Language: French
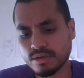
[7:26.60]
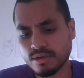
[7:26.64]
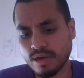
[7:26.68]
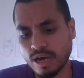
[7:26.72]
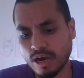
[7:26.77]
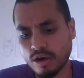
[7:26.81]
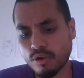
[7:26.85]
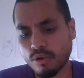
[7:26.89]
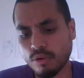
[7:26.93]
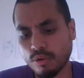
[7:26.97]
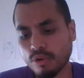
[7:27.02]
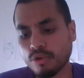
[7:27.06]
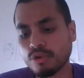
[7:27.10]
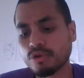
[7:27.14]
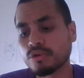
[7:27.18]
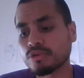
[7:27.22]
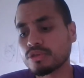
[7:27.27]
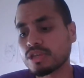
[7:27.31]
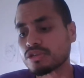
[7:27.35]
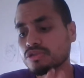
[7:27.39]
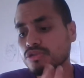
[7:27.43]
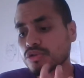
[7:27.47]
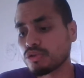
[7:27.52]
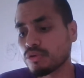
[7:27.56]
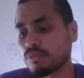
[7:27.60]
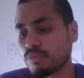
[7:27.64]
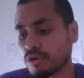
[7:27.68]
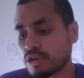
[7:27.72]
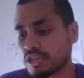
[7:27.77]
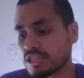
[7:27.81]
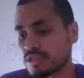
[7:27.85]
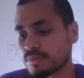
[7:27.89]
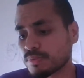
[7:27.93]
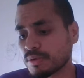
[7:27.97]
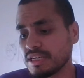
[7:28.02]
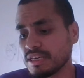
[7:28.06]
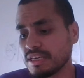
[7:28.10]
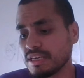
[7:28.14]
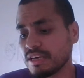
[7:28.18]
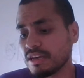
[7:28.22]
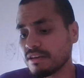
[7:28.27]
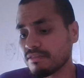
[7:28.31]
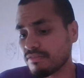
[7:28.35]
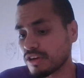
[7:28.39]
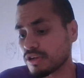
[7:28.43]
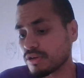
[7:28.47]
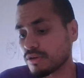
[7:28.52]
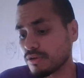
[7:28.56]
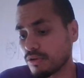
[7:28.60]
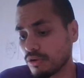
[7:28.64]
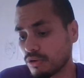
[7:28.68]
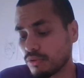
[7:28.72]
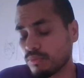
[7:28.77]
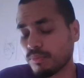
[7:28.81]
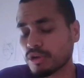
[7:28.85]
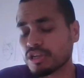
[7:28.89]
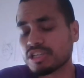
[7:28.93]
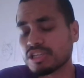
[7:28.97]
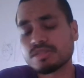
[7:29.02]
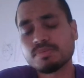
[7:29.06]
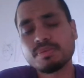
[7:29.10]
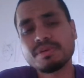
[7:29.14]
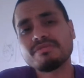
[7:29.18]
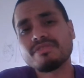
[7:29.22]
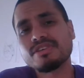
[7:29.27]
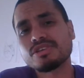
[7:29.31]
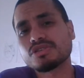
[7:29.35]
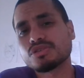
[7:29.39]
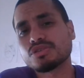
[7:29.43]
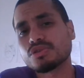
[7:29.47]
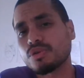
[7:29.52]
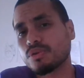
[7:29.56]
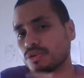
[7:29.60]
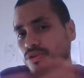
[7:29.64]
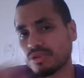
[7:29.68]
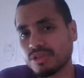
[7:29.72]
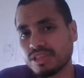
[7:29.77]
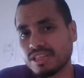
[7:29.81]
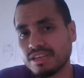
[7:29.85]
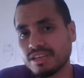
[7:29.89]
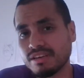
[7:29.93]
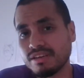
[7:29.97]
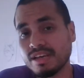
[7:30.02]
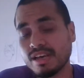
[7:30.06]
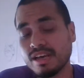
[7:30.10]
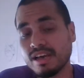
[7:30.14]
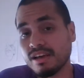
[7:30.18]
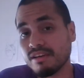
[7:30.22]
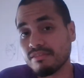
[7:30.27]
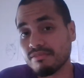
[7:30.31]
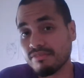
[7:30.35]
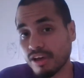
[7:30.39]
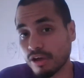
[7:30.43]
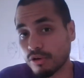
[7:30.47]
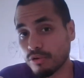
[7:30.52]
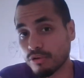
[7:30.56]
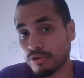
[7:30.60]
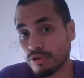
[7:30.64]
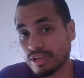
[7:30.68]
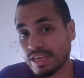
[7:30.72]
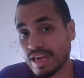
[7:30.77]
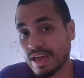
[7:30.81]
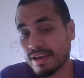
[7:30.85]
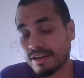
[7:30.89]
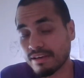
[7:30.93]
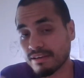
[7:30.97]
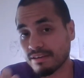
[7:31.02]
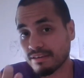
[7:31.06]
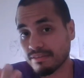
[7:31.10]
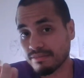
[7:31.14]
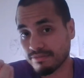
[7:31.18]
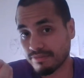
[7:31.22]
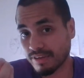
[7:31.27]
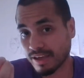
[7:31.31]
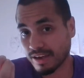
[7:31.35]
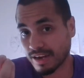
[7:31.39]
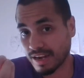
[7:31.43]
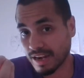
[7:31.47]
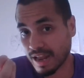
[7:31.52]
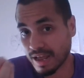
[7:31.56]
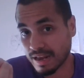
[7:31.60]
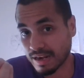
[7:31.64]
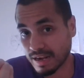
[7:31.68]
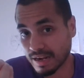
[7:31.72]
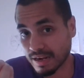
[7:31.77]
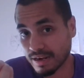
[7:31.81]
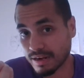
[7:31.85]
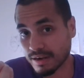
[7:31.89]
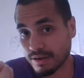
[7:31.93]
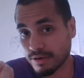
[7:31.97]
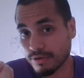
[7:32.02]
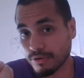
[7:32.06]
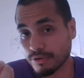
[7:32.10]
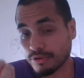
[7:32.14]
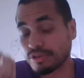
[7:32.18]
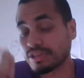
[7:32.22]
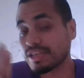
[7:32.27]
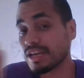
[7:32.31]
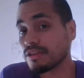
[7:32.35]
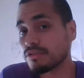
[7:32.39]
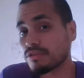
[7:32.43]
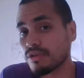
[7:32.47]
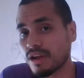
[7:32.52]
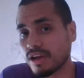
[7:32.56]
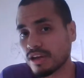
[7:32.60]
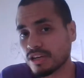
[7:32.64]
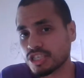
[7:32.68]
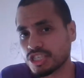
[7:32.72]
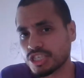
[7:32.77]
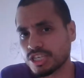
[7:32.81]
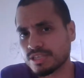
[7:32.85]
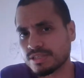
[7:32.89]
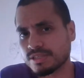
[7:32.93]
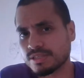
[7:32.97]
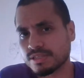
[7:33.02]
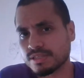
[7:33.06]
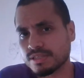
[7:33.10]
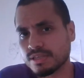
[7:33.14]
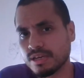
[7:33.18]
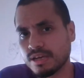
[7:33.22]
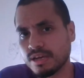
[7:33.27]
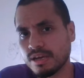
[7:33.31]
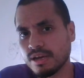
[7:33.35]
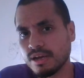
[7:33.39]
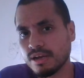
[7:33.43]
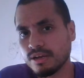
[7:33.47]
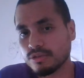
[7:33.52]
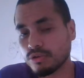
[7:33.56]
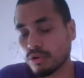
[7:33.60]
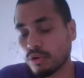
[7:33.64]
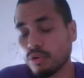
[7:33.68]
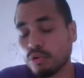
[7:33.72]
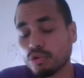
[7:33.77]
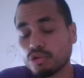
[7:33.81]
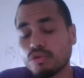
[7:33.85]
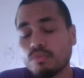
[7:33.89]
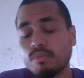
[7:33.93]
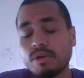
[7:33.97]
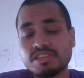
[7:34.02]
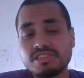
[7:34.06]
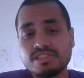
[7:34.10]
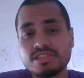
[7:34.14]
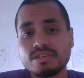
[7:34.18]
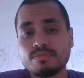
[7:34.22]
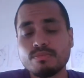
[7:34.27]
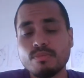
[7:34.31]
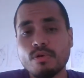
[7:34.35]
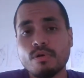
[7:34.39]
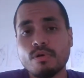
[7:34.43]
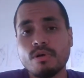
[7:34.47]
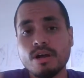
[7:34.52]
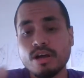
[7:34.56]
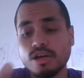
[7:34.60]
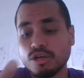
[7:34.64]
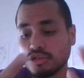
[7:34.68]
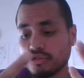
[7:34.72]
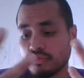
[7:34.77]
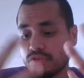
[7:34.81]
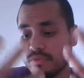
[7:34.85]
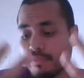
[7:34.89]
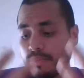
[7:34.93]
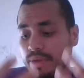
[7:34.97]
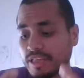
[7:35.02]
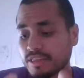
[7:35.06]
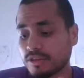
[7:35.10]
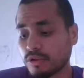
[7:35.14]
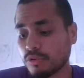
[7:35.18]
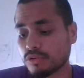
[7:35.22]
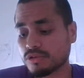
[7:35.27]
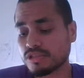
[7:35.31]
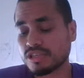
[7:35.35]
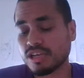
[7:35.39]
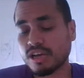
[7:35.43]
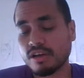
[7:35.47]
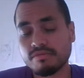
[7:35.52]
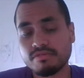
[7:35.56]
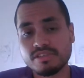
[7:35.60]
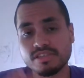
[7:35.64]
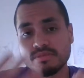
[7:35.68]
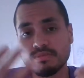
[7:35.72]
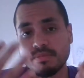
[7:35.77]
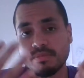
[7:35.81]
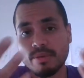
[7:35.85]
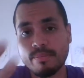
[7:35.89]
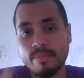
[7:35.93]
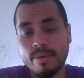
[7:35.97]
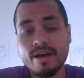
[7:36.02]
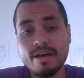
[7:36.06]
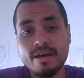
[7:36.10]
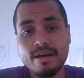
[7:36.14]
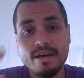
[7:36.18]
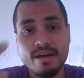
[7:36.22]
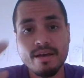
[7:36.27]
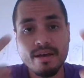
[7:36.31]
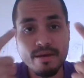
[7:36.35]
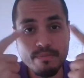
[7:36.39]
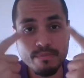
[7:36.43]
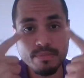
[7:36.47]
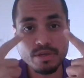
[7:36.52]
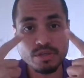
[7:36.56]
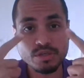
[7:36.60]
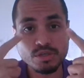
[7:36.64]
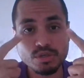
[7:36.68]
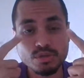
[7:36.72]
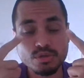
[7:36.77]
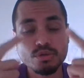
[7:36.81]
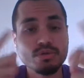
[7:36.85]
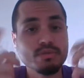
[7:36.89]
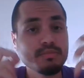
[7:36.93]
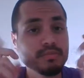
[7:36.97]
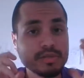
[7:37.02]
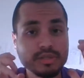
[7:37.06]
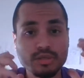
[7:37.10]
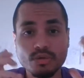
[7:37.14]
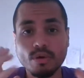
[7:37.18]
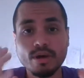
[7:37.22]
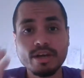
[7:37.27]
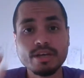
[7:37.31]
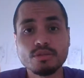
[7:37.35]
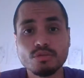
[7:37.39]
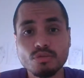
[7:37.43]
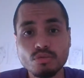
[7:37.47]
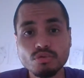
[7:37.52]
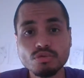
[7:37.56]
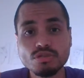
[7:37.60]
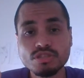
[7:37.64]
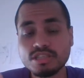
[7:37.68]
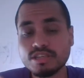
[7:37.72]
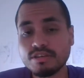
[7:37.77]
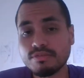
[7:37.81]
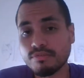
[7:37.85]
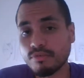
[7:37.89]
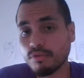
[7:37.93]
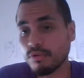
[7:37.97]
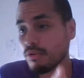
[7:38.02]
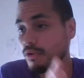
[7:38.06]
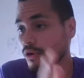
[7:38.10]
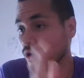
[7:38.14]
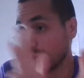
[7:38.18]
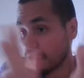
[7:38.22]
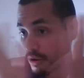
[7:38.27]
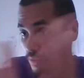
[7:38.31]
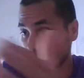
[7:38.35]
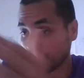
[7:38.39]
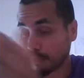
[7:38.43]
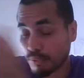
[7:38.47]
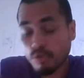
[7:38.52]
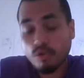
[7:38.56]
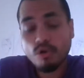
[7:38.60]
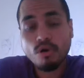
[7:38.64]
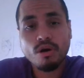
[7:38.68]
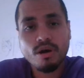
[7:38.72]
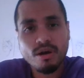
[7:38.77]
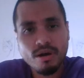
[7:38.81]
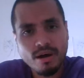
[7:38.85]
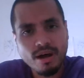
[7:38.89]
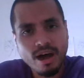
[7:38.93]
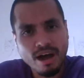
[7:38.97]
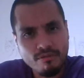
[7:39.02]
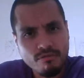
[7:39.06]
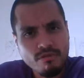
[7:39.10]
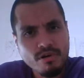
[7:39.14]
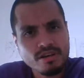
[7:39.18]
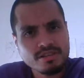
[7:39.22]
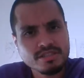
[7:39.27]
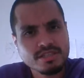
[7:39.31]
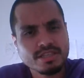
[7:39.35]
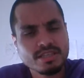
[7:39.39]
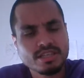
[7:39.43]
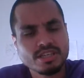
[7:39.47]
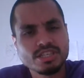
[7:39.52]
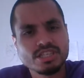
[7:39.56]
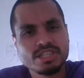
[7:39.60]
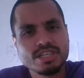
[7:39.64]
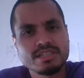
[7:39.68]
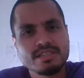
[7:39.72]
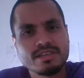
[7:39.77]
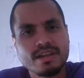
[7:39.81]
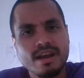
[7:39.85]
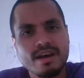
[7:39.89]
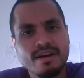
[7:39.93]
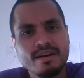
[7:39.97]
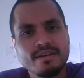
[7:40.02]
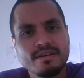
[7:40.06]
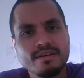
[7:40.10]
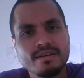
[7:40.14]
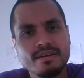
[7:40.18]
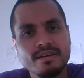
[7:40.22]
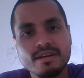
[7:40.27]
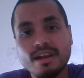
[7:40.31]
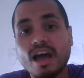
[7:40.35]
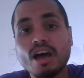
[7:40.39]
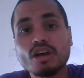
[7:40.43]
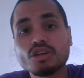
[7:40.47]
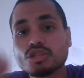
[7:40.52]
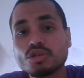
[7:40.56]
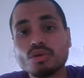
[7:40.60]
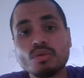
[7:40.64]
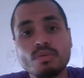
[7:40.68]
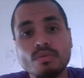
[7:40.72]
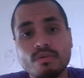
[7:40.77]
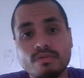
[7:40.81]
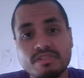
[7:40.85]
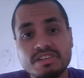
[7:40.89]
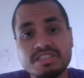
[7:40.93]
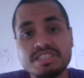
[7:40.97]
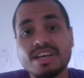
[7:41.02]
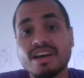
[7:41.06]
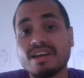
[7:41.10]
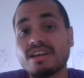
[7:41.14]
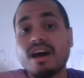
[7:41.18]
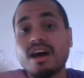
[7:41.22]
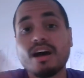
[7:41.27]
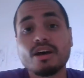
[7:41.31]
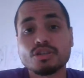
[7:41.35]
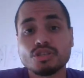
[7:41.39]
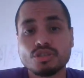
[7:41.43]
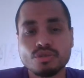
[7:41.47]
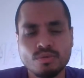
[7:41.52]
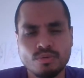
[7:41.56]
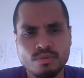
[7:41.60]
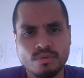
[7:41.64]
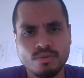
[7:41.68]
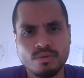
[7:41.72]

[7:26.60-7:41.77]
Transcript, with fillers: alors l'orientation de mon esprit va, mon esprit va s'orienter vers le gain, vers le gain de la richesse. Donc automatiquement, je vais mettre au service mes mains, mes yeux, mes oreilles, tout ce qu'il faut pour avoir cette richesse-là l'argent, on va dire l'argent.